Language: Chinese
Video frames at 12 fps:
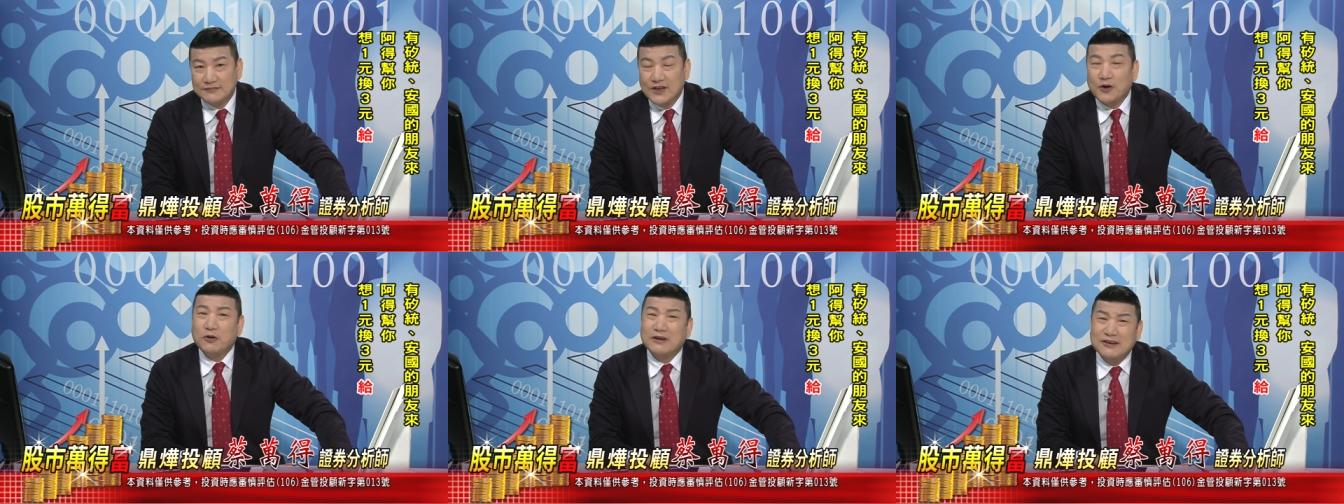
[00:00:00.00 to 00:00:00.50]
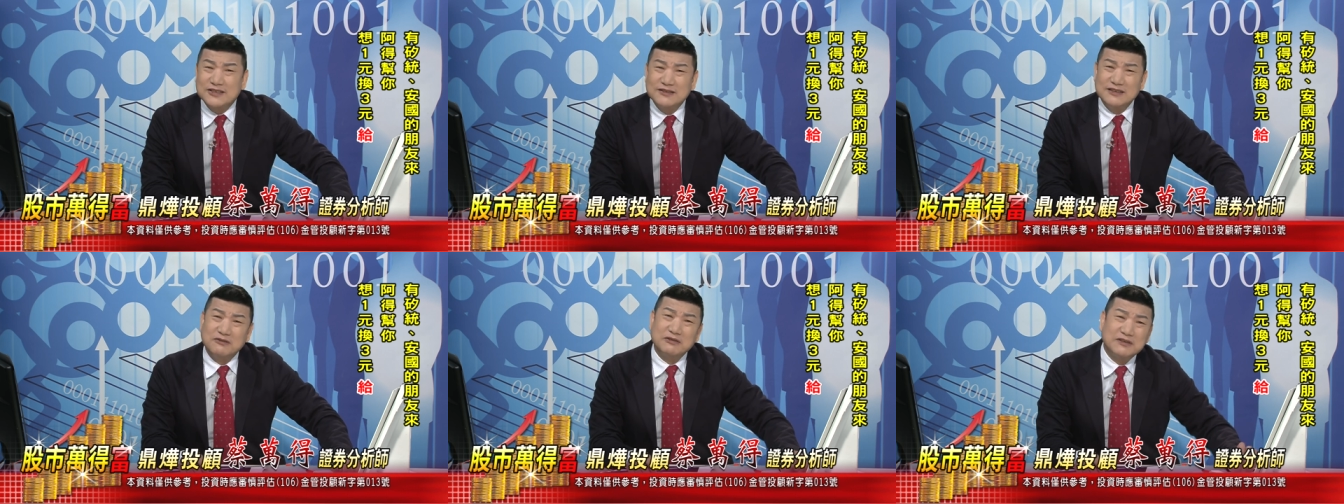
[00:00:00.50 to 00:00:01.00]
因为老
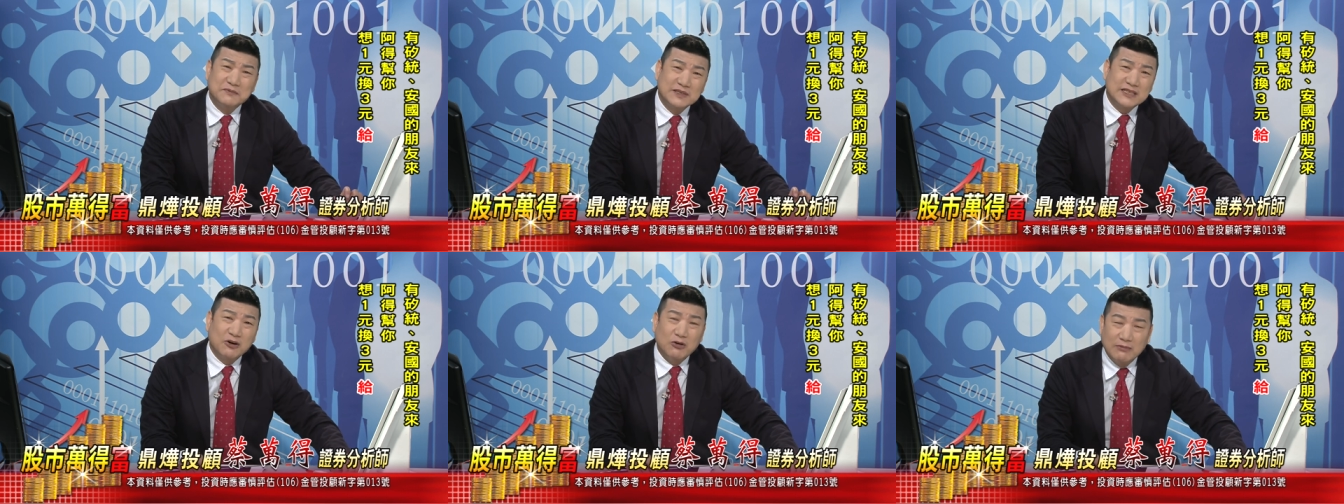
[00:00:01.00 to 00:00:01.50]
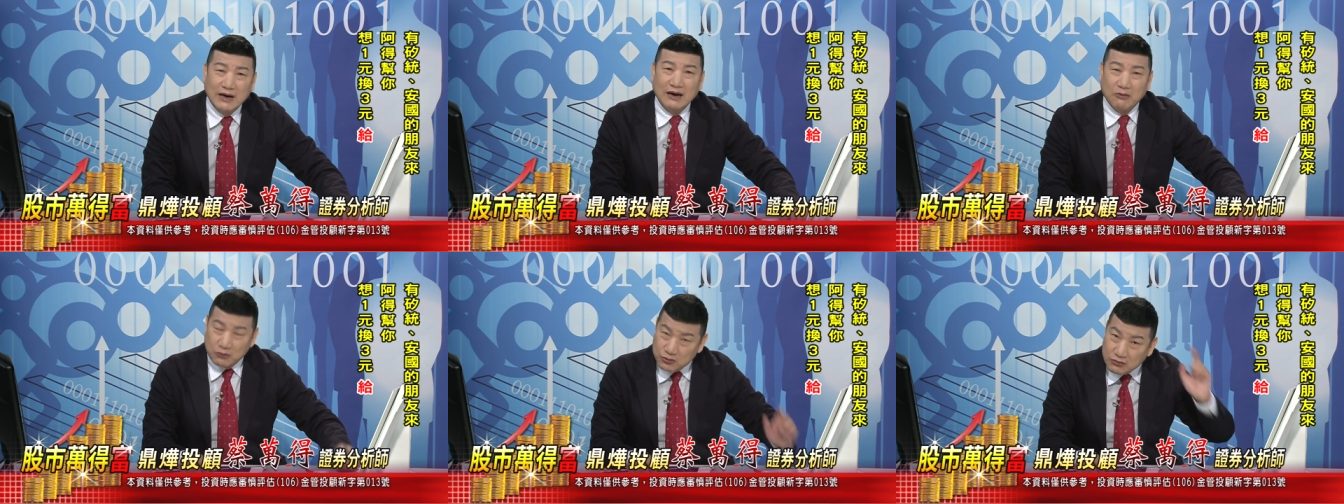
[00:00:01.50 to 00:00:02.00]
师，你为什么叫我
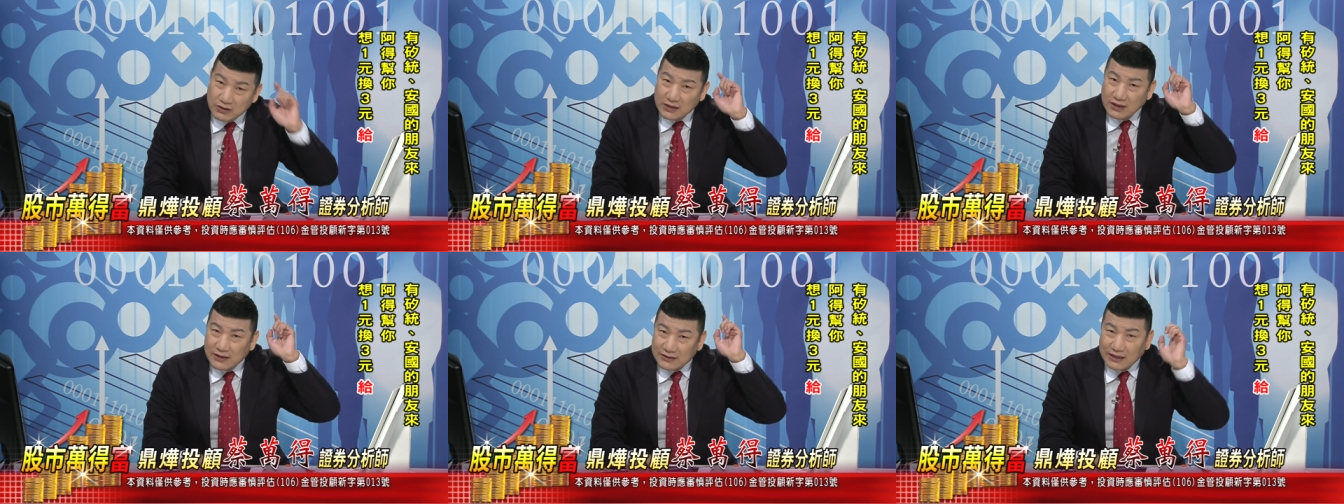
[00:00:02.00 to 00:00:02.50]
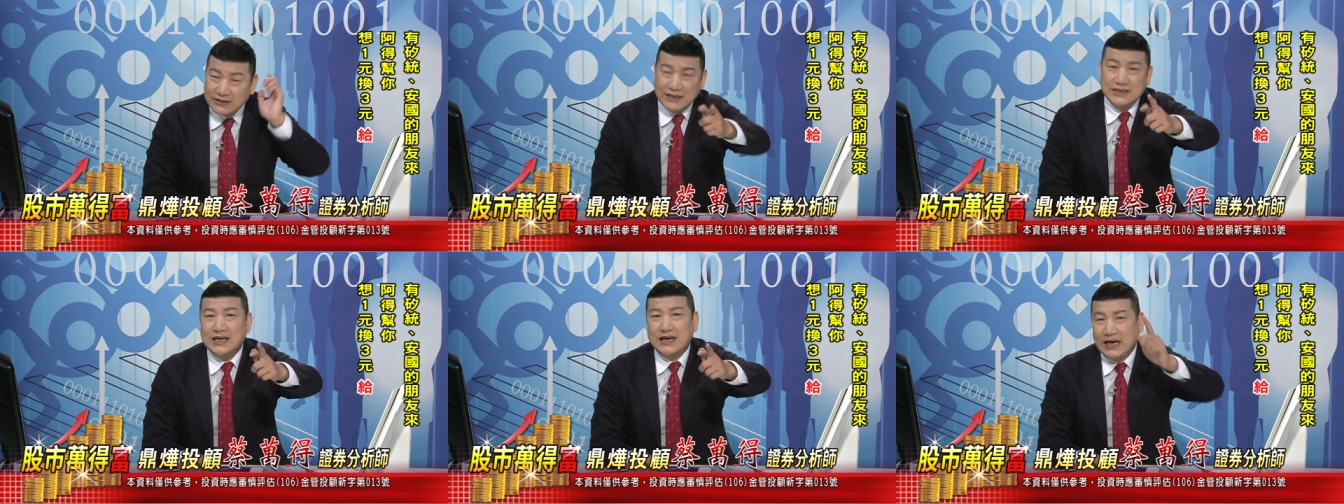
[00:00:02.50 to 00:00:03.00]
买？我说它
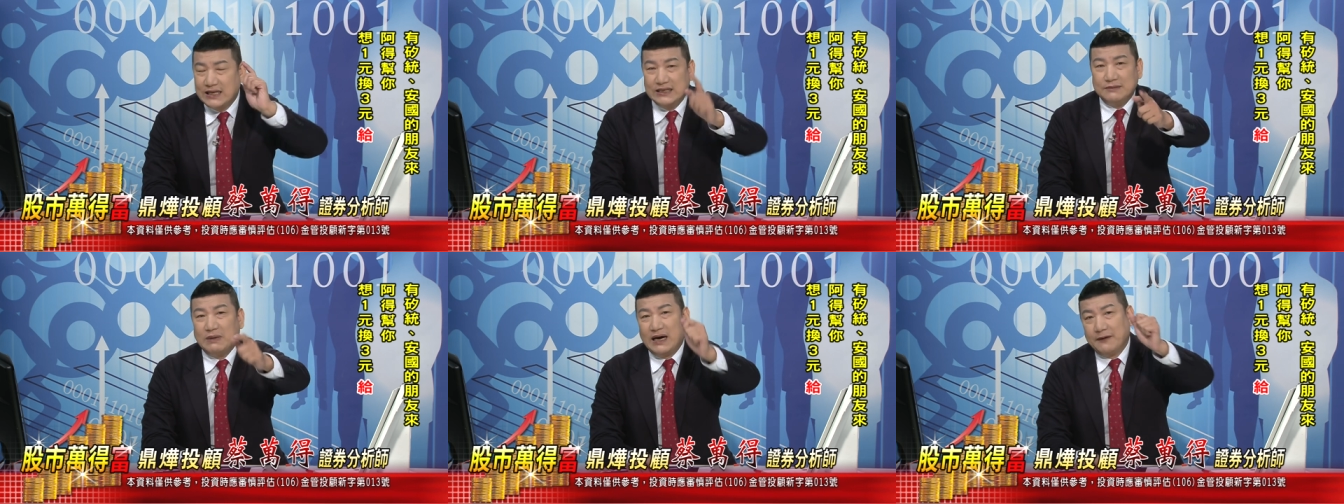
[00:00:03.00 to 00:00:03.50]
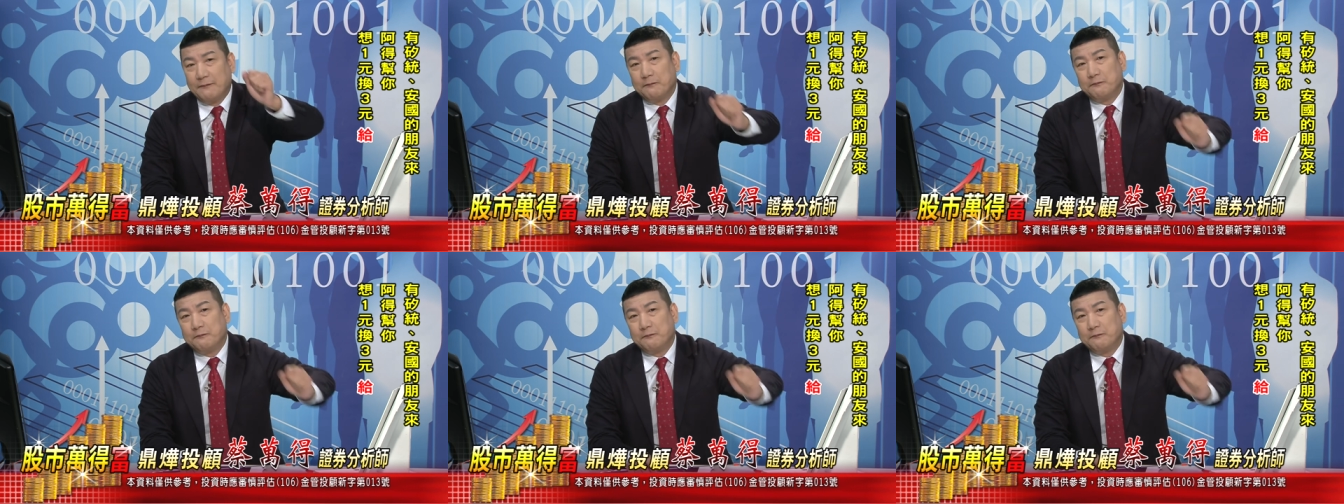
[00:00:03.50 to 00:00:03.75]
跌下来你买。